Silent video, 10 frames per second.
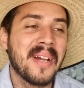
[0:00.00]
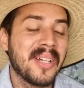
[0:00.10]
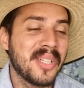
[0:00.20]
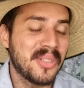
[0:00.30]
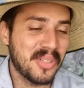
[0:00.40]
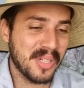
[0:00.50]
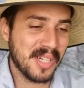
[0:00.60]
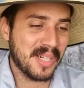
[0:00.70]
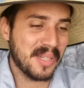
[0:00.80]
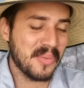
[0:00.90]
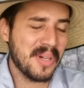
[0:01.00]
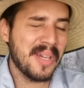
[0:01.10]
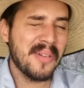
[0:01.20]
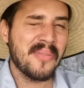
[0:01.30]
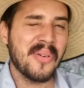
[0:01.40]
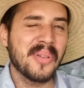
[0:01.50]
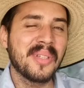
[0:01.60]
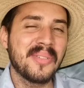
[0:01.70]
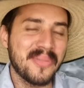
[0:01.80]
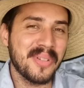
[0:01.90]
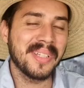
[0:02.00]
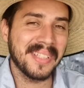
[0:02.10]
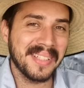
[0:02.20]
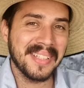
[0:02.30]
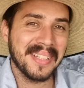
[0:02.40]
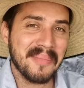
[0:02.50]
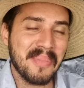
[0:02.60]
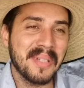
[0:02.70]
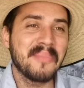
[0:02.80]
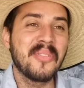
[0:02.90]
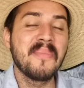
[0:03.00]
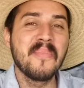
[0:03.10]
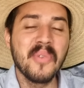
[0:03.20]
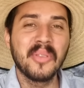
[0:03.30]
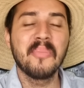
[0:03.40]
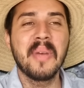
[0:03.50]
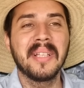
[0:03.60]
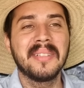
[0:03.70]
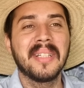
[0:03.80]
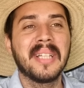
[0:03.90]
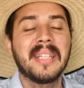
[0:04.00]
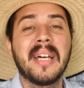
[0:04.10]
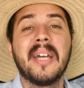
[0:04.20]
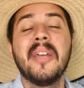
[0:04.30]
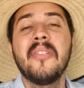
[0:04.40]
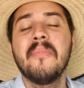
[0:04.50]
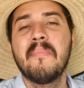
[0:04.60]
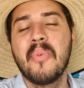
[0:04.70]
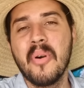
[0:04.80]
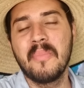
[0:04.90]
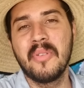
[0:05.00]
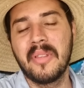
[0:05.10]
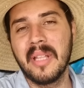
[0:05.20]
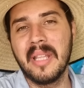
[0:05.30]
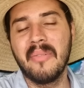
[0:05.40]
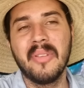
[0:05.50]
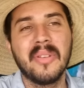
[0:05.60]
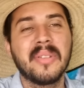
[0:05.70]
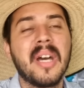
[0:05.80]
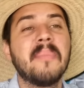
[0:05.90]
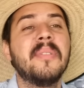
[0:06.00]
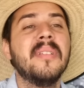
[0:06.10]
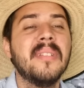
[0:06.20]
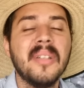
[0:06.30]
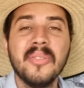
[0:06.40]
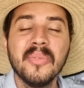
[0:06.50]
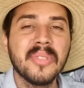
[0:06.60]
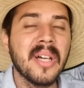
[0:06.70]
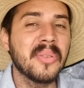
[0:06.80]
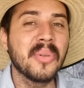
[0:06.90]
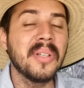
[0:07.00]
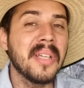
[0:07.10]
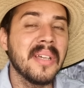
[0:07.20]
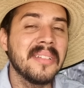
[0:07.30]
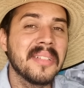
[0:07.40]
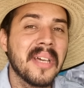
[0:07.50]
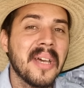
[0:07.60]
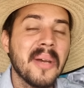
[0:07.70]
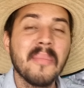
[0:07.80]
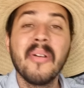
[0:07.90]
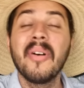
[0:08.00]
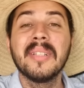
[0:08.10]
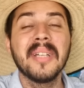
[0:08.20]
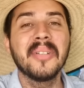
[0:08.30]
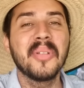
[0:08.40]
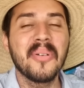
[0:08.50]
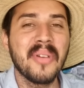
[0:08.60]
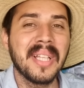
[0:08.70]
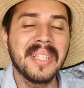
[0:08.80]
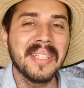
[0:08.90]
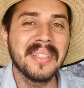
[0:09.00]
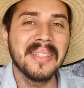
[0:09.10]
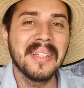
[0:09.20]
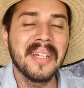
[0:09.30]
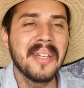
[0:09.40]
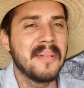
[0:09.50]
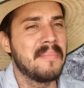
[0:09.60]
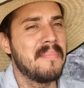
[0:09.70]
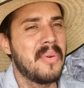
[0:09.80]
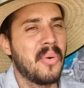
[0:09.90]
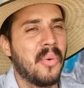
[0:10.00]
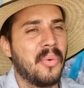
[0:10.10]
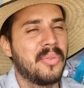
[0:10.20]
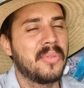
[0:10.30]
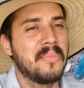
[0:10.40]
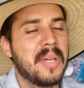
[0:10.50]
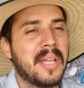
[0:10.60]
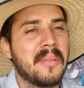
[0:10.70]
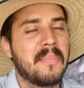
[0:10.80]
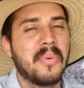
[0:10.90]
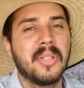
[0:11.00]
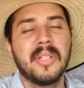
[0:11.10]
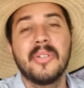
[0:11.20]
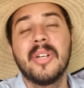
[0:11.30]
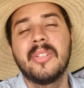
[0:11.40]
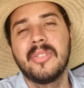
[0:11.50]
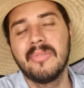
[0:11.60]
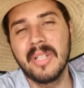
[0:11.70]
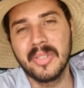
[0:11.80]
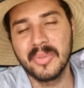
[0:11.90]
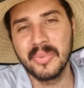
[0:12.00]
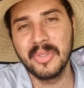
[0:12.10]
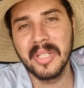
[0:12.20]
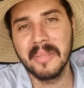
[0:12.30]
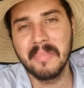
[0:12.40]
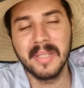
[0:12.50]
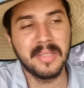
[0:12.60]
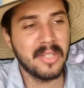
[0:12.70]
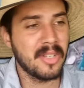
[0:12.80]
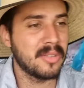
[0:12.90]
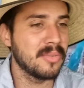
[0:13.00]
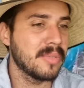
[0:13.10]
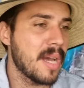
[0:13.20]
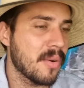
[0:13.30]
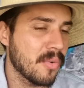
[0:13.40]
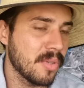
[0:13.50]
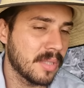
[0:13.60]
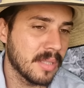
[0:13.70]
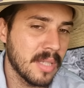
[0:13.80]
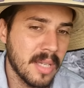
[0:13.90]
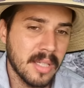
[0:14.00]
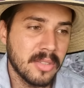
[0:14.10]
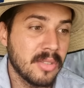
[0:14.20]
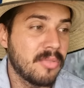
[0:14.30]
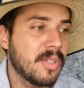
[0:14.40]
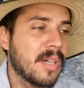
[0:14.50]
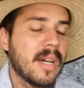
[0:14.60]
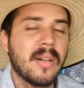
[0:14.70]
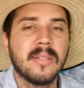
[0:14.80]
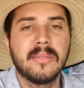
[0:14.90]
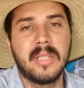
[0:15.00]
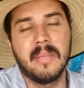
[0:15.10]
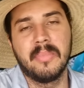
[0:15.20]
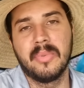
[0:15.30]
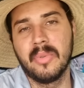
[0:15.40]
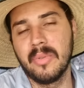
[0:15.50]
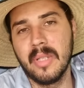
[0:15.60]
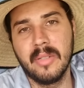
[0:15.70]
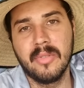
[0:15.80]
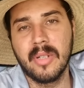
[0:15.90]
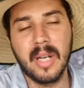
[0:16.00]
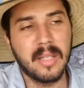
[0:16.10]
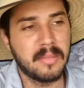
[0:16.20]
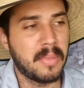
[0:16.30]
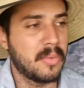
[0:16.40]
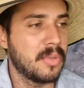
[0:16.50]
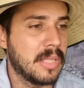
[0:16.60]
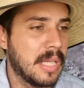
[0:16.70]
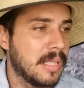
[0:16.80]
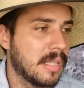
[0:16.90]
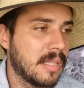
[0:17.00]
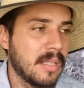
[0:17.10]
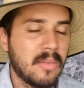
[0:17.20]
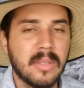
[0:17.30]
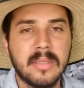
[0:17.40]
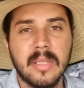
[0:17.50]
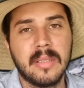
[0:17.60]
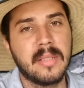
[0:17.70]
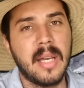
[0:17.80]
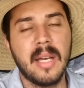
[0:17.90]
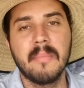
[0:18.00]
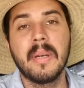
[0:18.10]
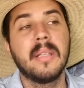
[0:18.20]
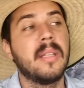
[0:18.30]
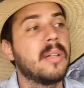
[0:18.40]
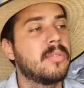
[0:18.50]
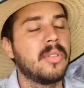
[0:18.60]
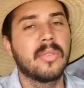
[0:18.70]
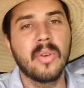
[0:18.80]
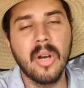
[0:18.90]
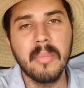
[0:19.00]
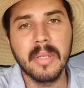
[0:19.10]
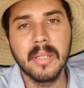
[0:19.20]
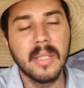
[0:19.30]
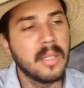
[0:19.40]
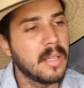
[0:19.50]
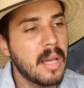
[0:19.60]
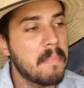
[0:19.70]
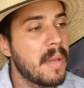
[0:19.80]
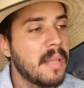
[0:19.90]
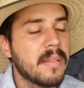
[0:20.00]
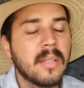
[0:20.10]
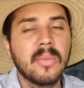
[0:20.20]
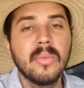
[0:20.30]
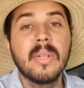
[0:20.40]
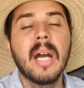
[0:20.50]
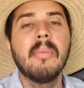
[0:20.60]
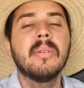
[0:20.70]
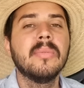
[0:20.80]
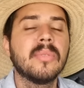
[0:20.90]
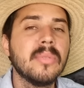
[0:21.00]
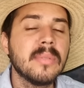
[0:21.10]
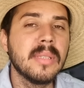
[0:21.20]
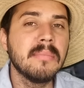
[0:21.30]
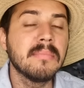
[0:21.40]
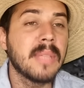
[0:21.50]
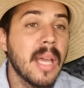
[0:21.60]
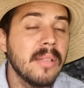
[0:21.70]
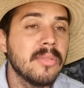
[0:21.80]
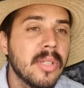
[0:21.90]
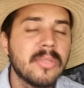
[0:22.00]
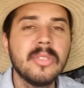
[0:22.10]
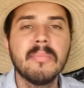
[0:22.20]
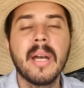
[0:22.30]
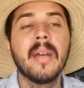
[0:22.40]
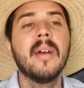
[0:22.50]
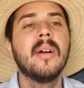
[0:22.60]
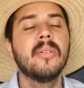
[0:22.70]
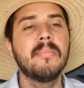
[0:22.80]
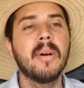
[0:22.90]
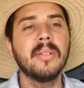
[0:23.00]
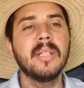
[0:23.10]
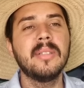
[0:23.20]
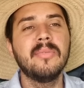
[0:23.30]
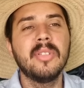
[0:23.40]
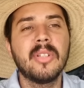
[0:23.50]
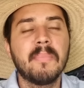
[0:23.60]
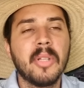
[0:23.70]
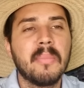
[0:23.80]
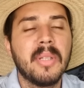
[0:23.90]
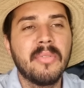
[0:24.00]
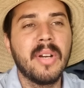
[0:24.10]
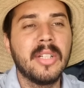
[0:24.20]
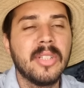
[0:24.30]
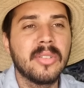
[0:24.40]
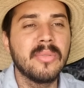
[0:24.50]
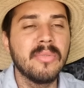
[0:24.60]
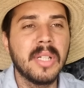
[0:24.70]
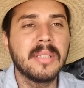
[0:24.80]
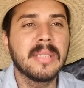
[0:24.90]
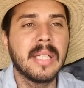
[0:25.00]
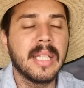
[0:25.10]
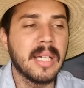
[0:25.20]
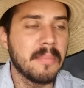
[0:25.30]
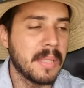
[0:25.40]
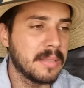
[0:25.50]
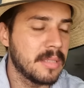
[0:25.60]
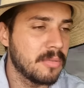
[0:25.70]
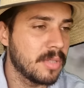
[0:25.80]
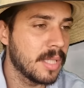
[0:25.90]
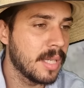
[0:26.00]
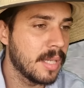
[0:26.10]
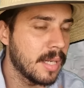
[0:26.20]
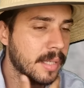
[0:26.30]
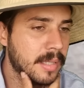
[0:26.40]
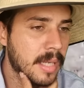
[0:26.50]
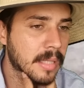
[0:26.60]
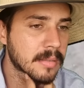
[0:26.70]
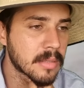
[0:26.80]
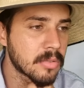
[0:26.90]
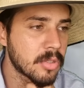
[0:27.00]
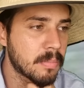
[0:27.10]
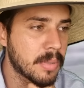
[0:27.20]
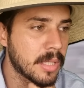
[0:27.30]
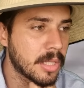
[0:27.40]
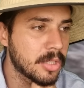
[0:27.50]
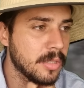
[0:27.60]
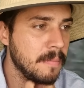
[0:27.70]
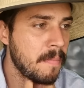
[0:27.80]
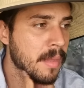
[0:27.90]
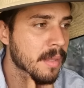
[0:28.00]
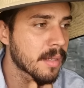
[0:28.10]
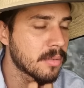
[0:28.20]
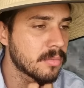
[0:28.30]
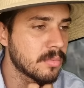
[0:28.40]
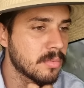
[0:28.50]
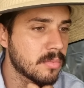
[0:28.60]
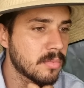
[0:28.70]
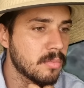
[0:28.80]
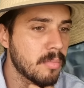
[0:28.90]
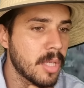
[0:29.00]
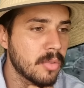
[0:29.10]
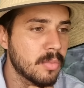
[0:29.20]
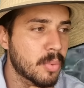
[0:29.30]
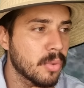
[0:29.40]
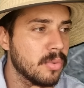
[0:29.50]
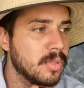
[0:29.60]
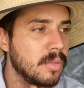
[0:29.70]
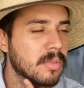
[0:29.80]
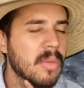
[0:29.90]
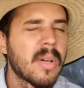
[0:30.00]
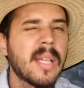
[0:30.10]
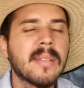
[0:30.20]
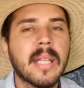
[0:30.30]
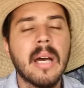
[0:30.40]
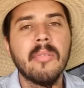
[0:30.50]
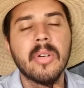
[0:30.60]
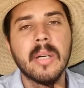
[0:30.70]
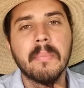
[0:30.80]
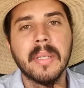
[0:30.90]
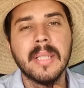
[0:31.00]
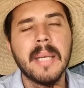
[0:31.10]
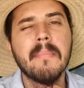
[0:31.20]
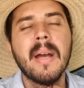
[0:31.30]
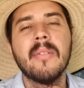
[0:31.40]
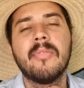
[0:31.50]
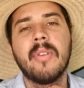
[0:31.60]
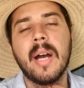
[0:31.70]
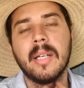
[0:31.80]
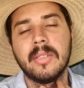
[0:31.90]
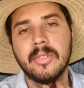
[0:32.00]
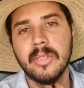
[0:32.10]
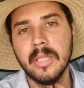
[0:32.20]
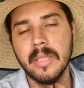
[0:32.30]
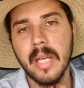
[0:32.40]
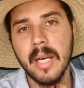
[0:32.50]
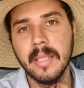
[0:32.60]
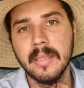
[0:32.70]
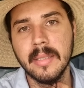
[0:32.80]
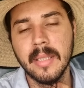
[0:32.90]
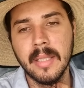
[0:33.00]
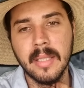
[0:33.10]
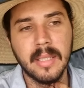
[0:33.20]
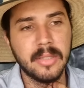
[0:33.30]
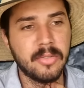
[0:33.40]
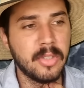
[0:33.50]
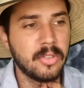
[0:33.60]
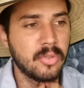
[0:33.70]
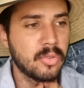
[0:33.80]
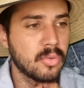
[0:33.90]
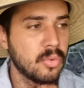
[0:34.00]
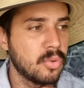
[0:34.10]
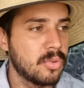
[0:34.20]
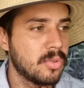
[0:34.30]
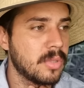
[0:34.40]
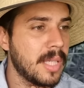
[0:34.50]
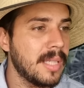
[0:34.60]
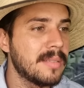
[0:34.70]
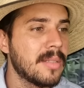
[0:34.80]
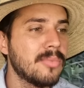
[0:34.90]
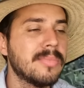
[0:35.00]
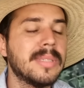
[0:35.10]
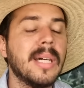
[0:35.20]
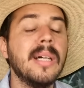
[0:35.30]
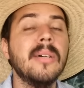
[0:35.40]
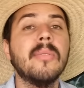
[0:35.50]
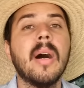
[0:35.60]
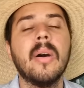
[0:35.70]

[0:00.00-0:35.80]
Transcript: A gente chega, cria uma revolta de ver ele, né, rapaz? foi muito bem encenado. A rede bobo de televisão tá precisando de uns atores desse para fazer as novelinhas, né? Moço, como é que pode? Eu já tive açude, rapaz, e a gente não dá conta de ficar o tempo todo dentro de casa para cuidar daquilo. Quando você sai, rapaz, nego descobre, aí pesca tudo, acaba com tudo, né? Tem disso demais. O bom desse vídeo é que pelo menos faz a gente conversar, né, rapaz? Você vê a criação de peixe é um, um, meio de produção tão rentável, rapaz. É mais fácil de lidar, né? Às vezes os custos nem são tão